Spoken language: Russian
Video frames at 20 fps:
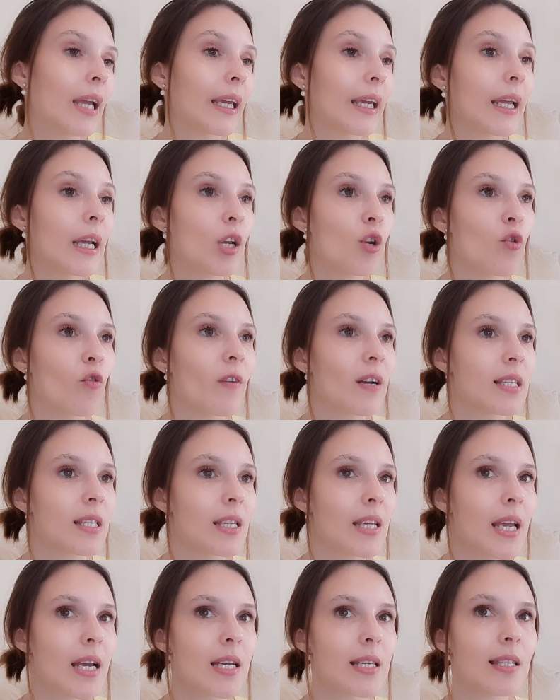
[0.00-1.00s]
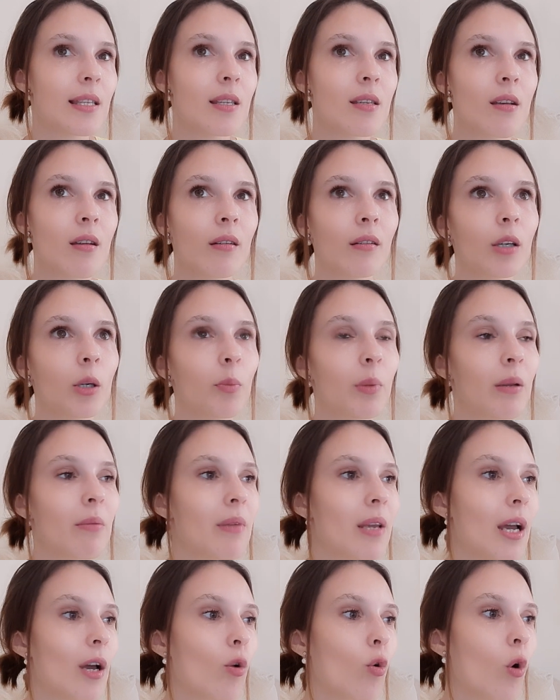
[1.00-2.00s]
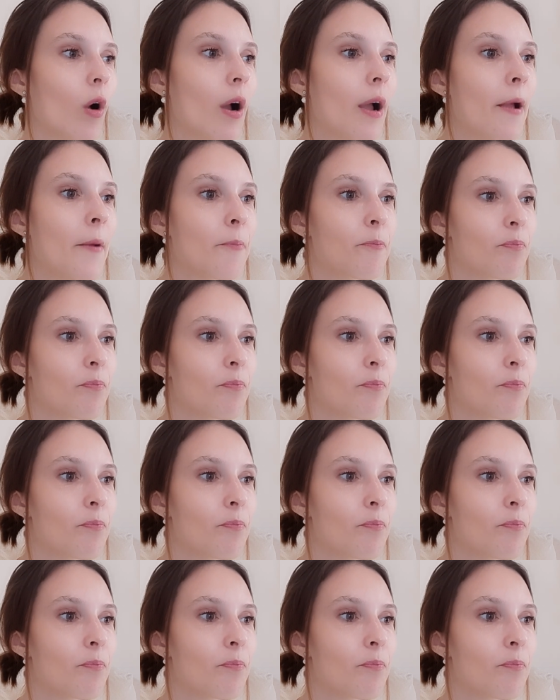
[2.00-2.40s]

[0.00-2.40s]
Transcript: или у вас есть, э, к примеру,